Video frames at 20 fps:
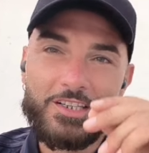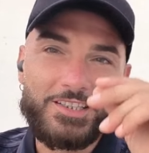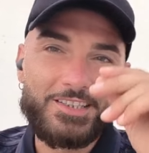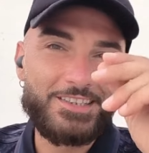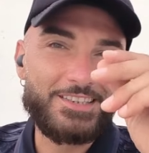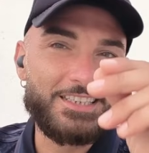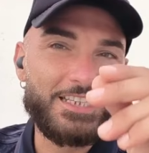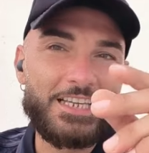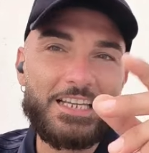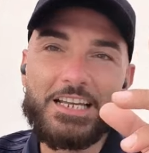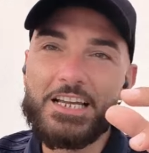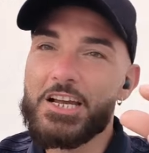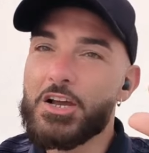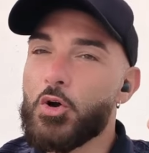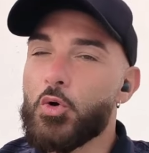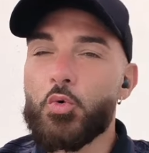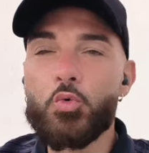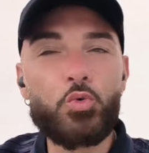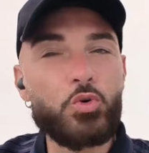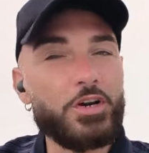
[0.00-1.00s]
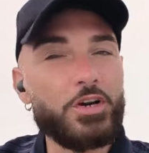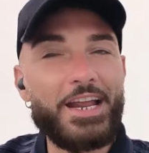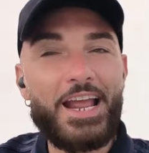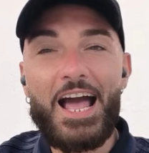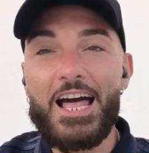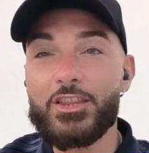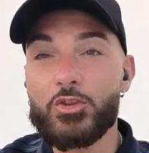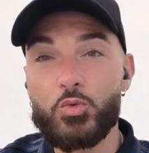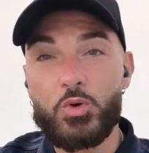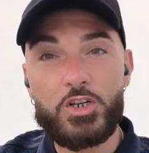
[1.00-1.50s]
di un
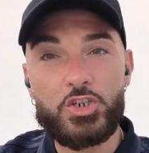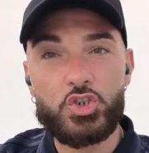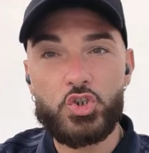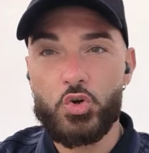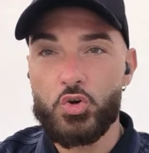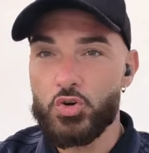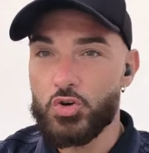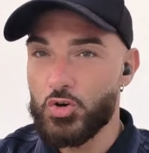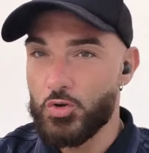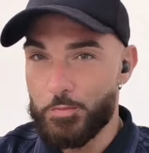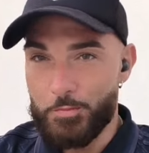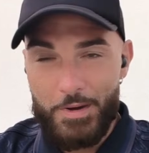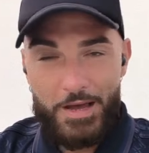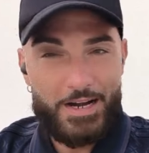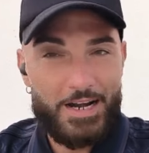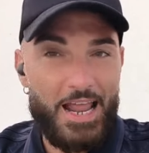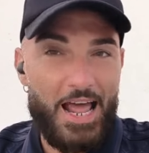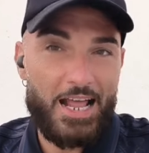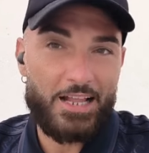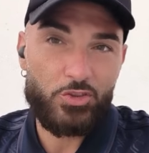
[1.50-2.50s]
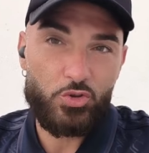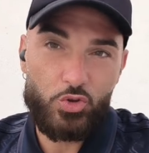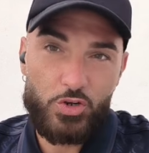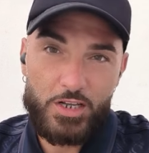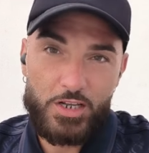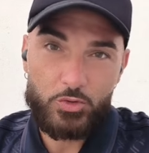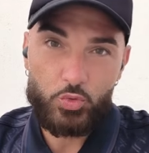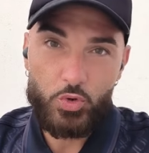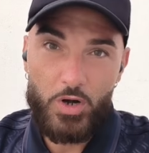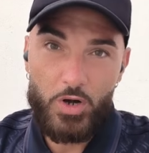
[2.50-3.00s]
reato al giorno Parlando
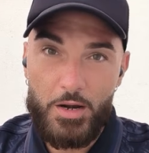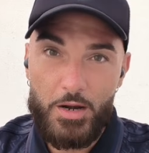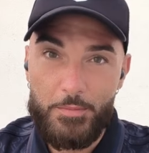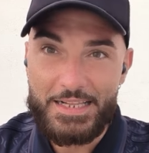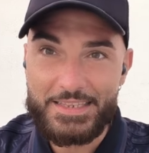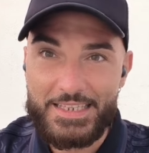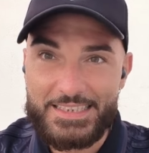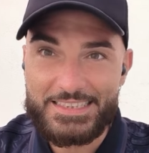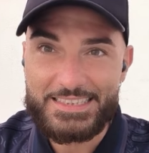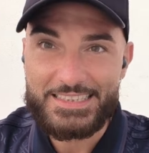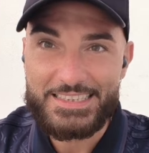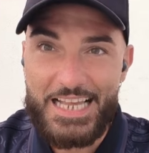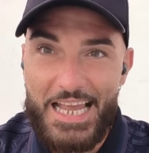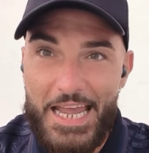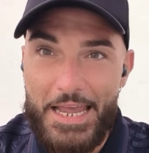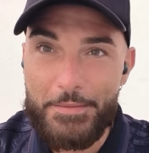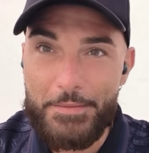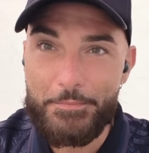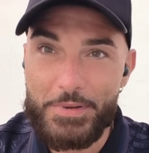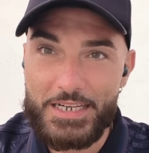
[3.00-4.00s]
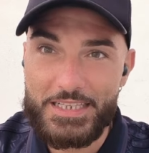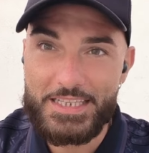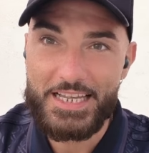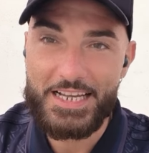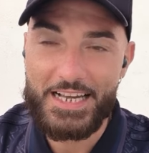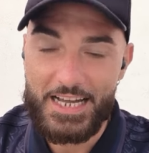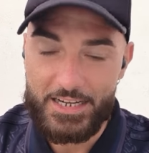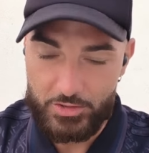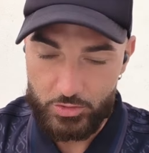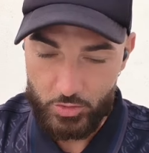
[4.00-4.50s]
naturalmente sempre dei
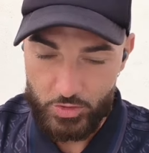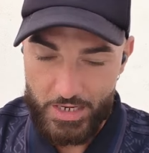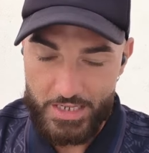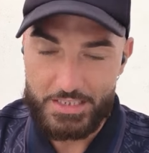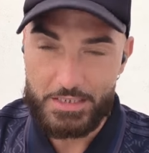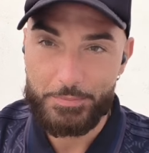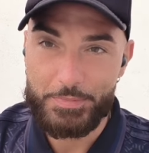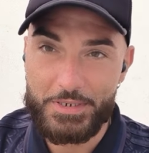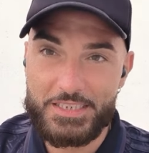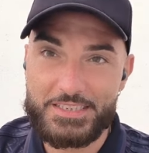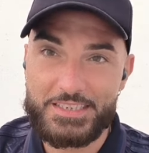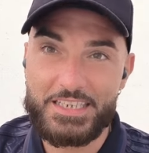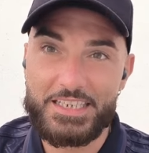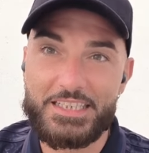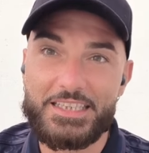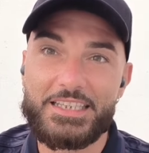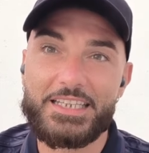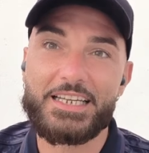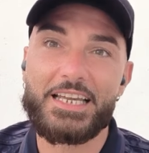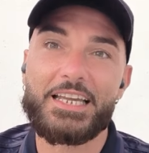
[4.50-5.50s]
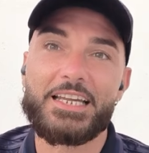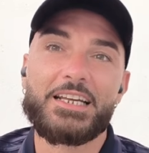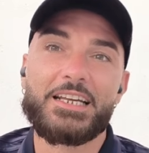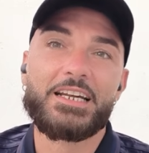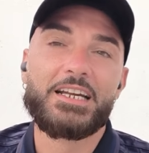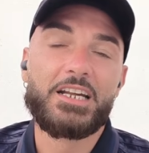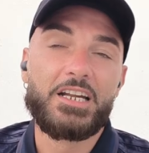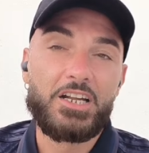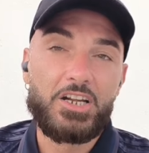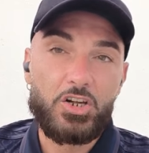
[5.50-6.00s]
cartonati prescritti che
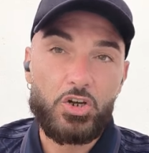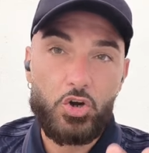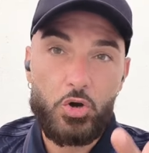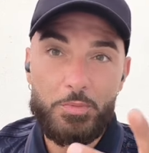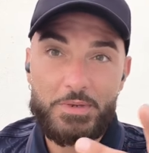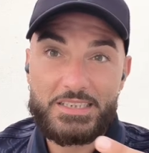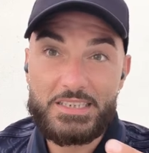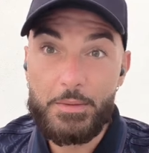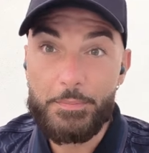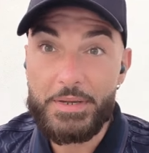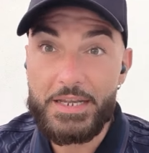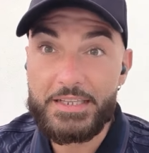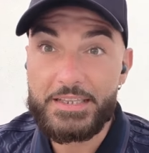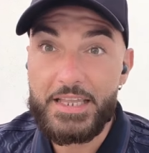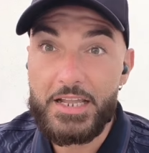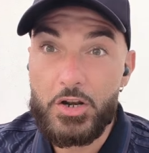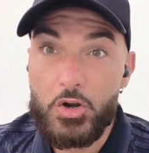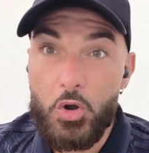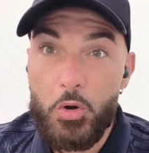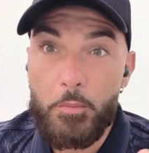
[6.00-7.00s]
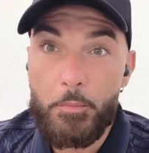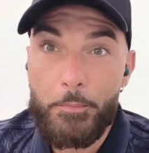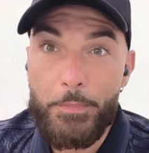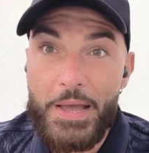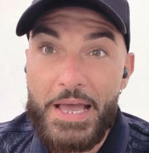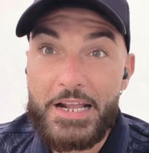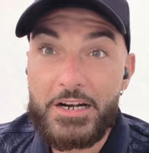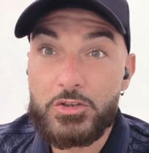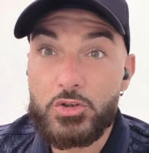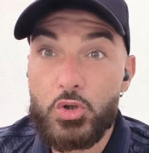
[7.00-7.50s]
come sapete non
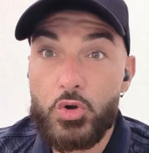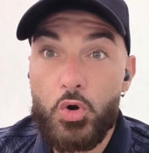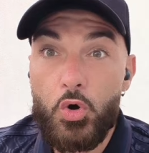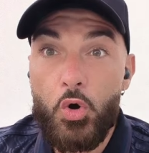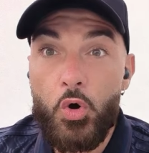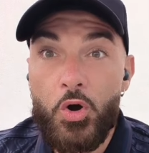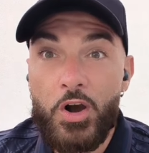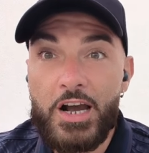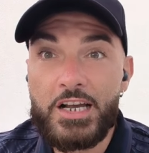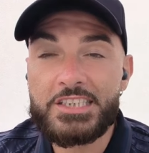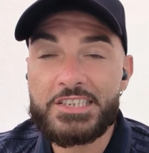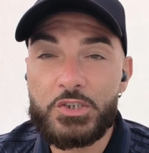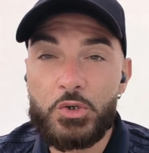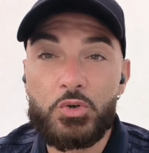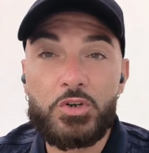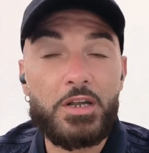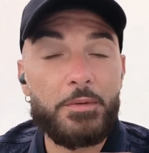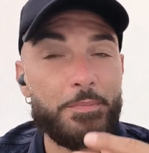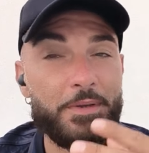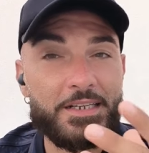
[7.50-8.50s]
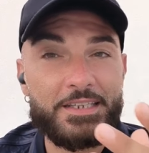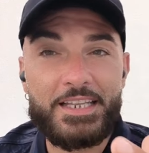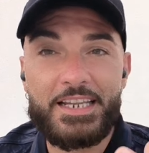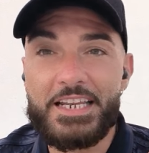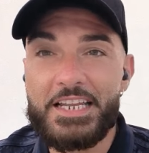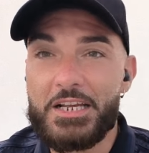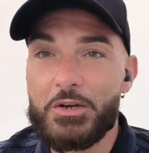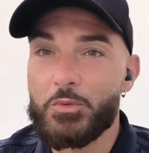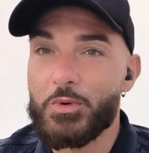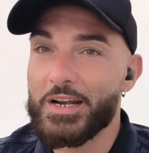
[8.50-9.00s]
perdono occasione per
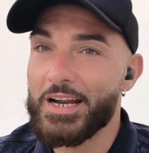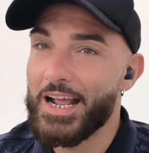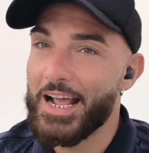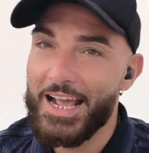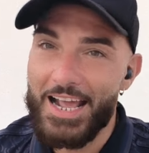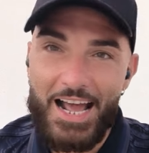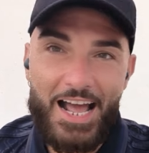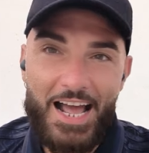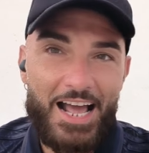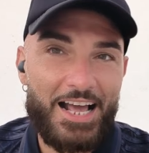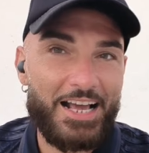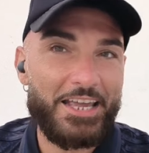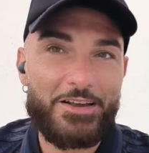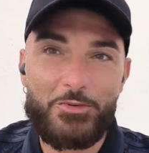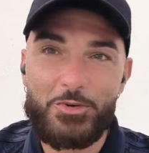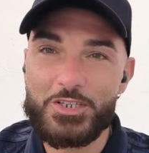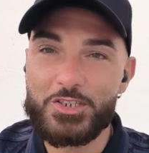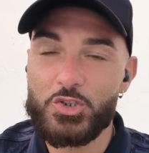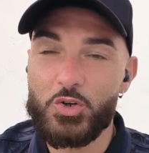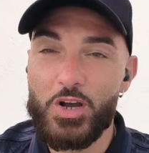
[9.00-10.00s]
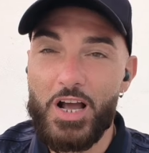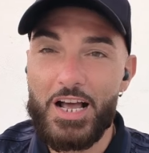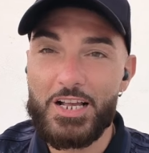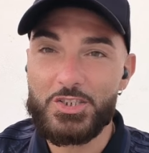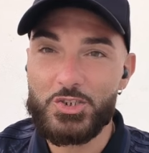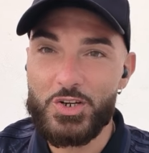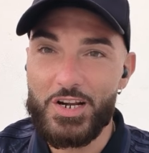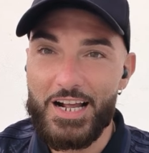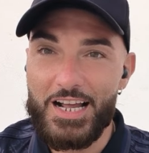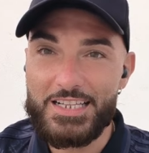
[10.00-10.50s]
delinquere E anche in questo
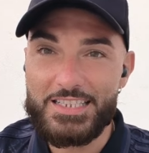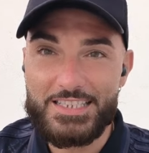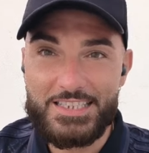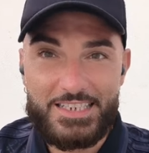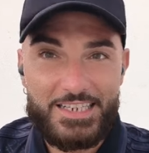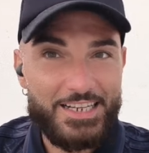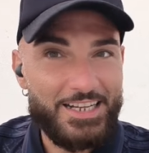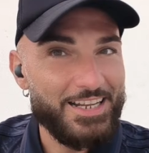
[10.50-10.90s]
caso ragazzi